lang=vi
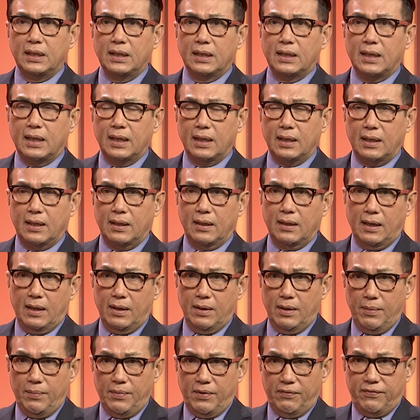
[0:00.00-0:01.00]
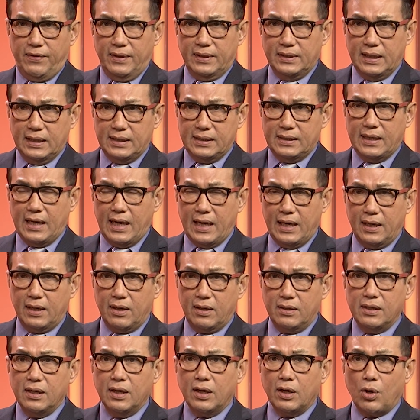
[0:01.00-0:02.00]
thì cái cái để để mà phân tích ra đó
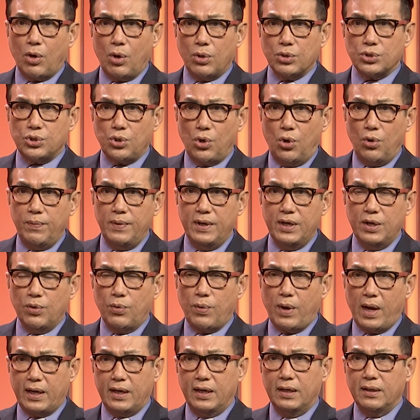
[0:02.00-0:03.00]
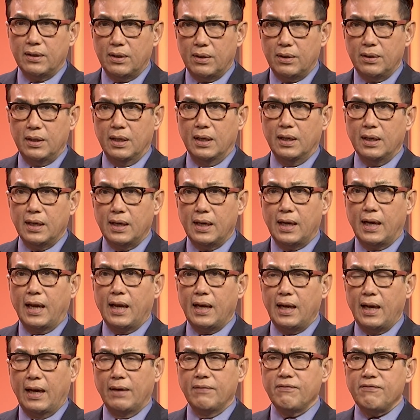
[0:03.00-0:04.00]
những cái con số liên quan đến những
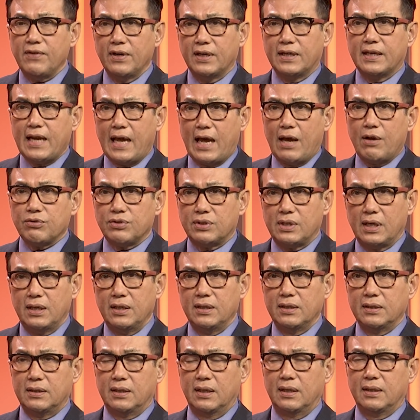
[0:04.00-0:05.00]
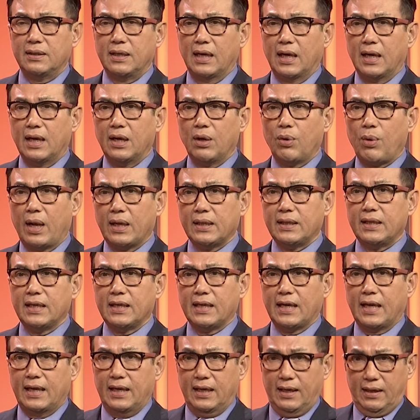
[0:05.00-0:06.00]
cái lĩnh vực nào sẽ được nhận cái khoản
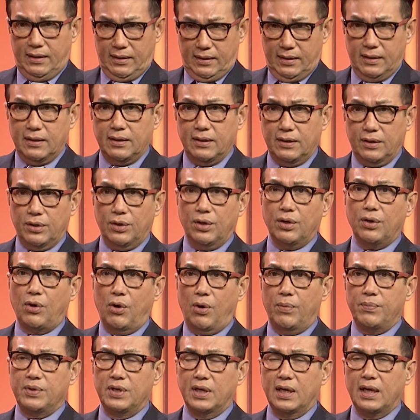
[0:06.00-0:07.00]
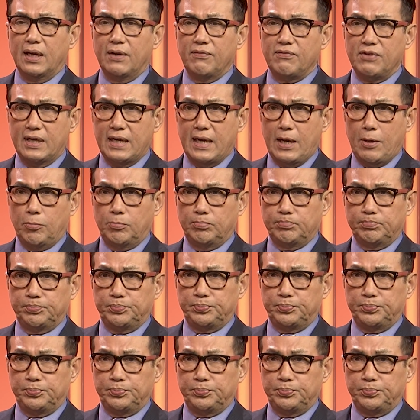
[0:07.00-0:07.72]
tiền này nó gồm những cái lĩnh vực nào?